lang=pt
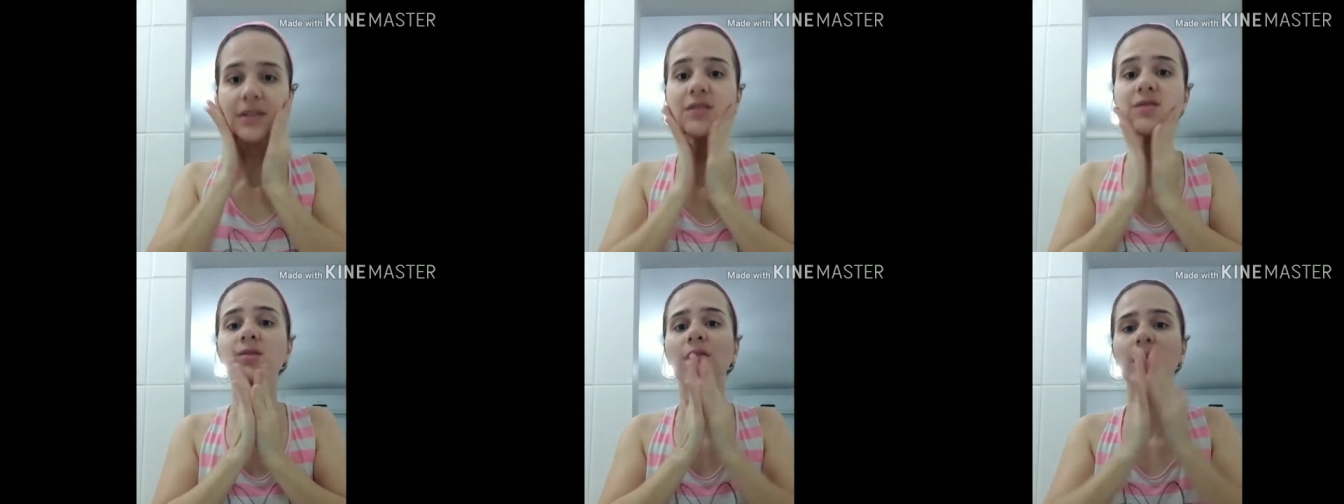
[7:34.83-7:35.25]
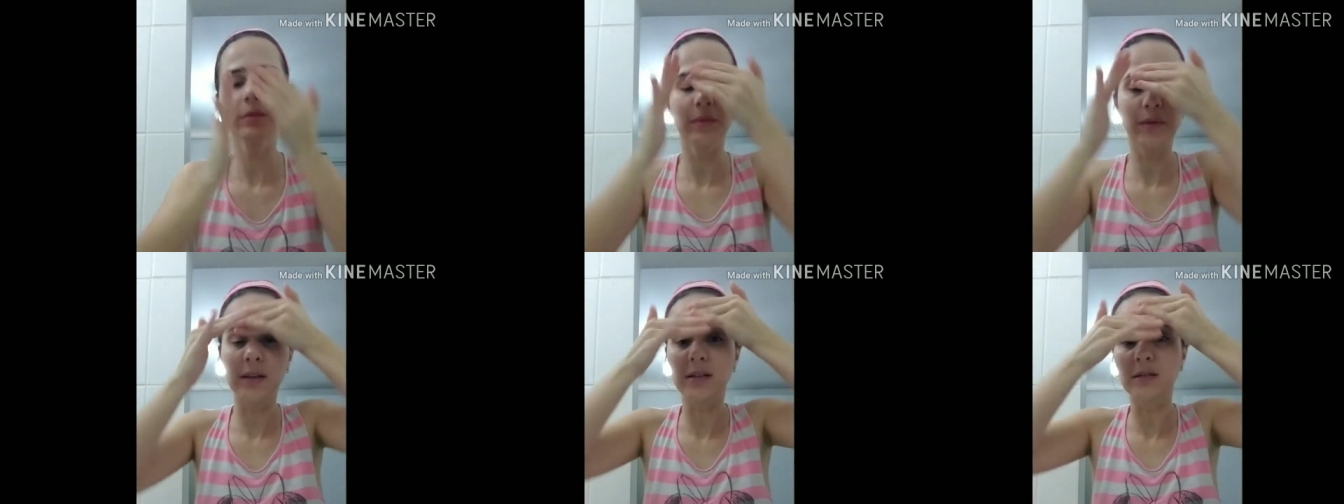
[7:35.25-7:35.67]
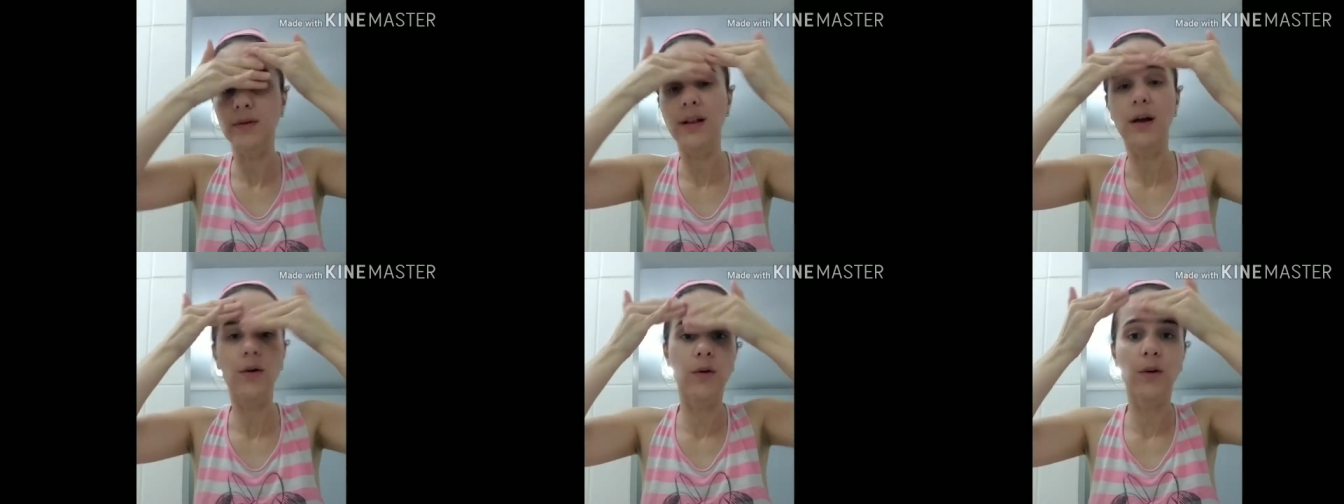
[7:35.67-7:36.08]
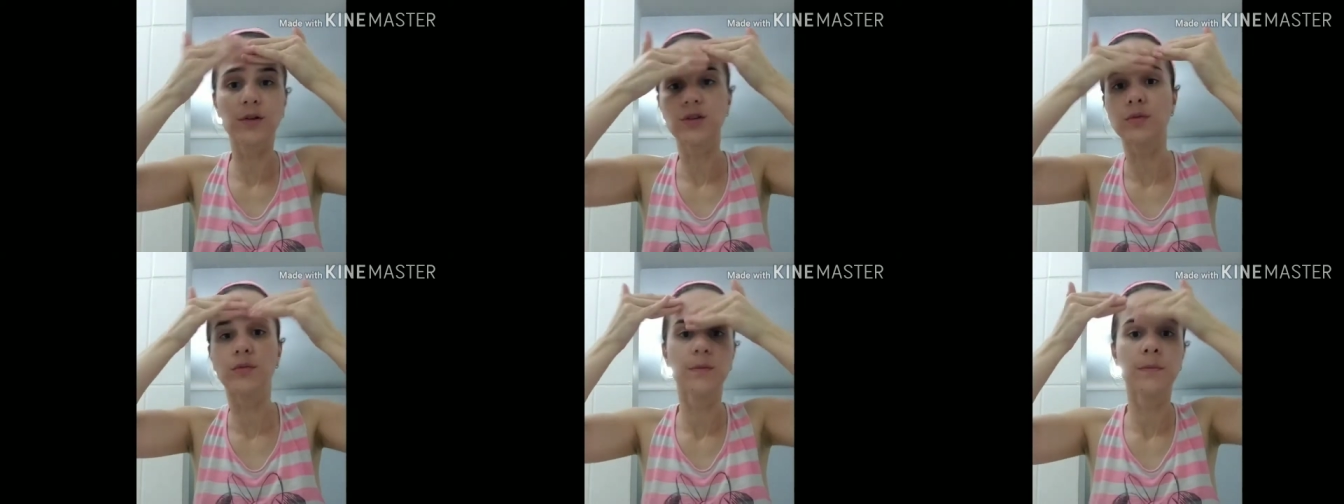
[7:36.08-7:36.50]
some mesmo, ele é
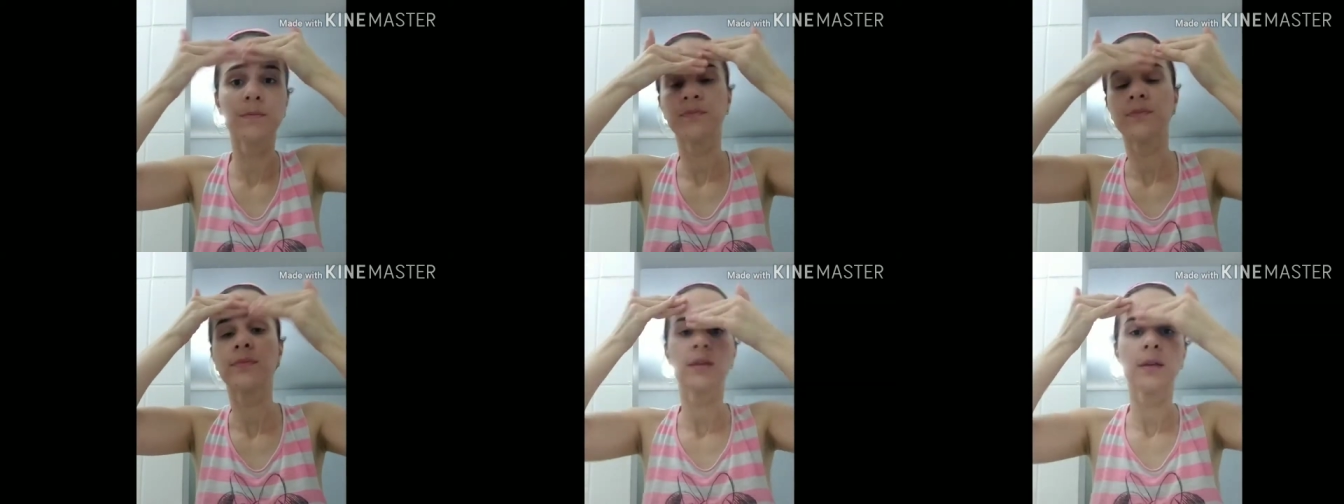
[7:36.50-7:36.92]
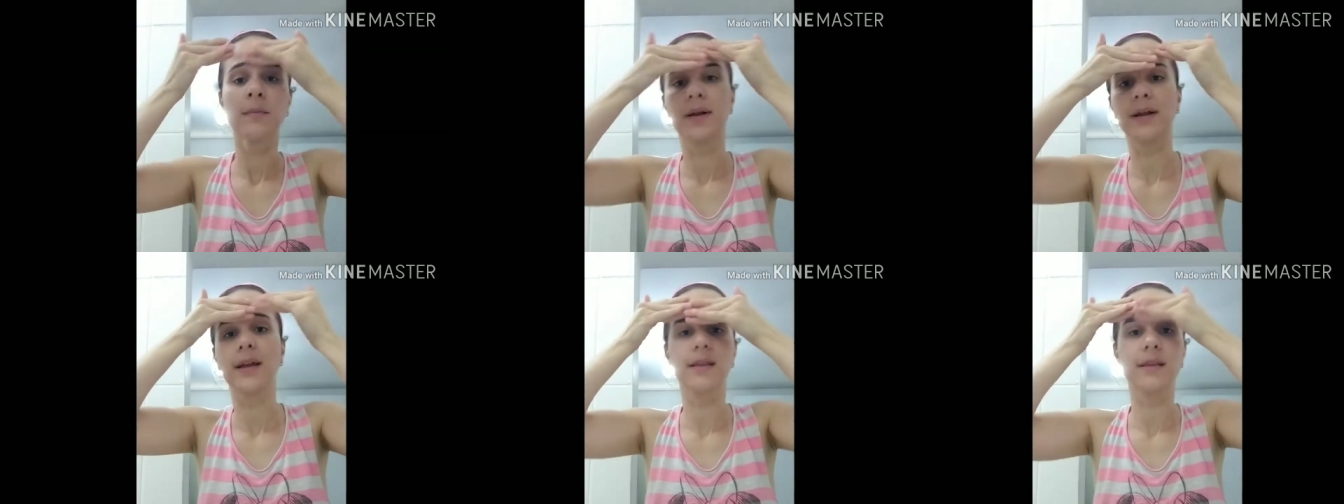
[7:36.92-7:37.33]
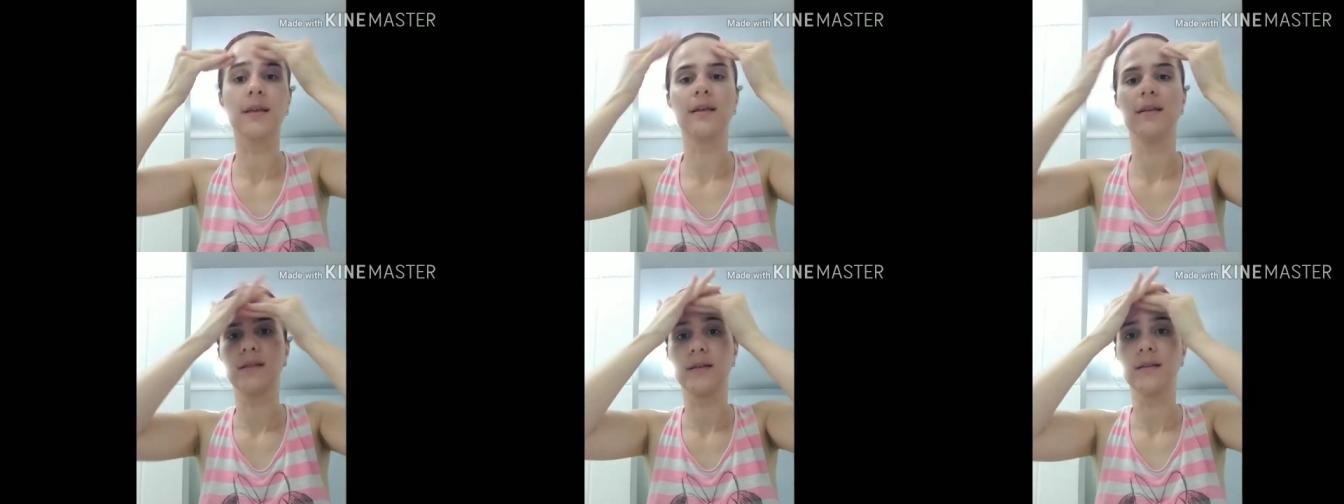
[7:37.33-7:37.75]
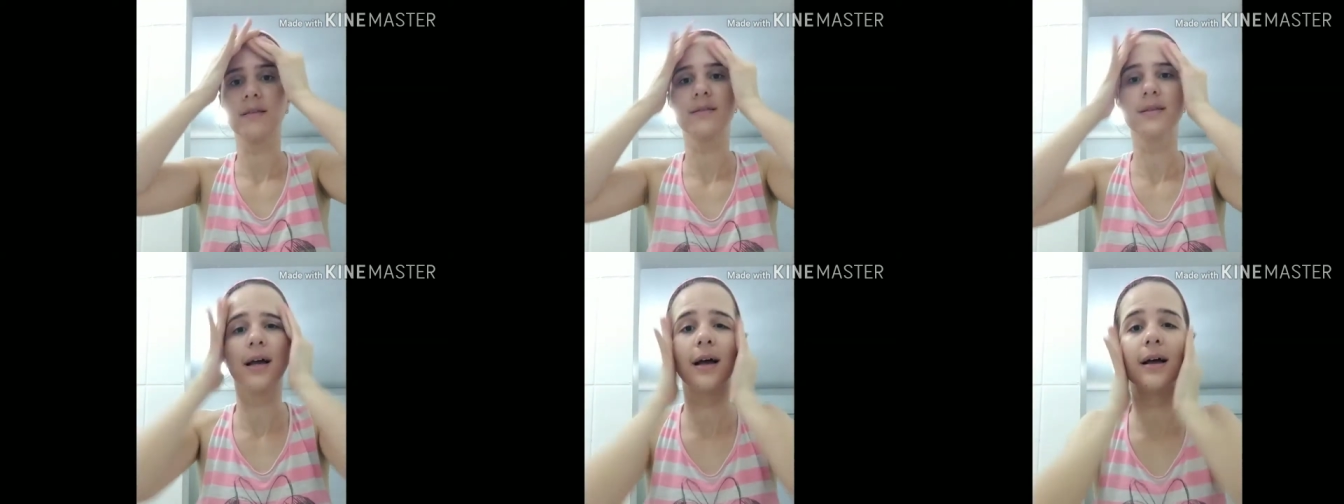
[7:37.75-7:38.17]
ótimo para quem tem
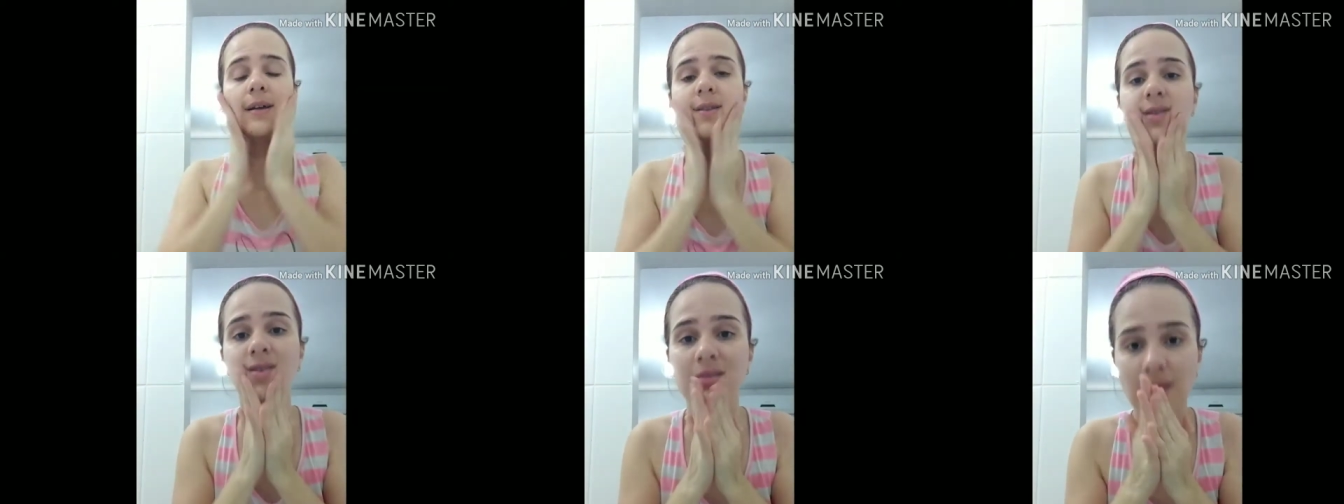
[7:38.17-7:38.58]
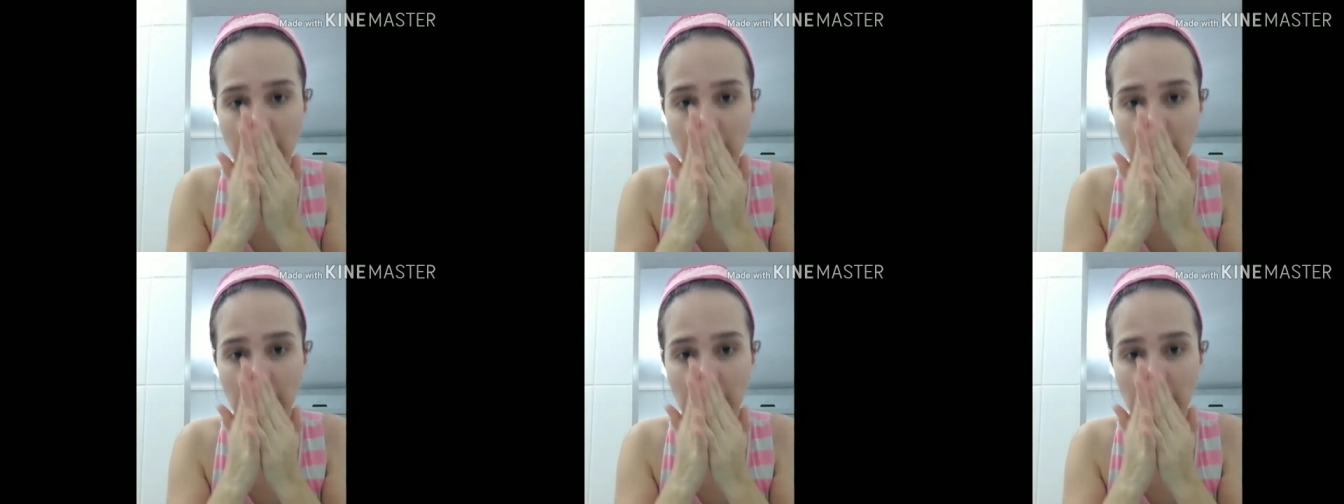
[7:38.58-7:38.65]
tendência à acne.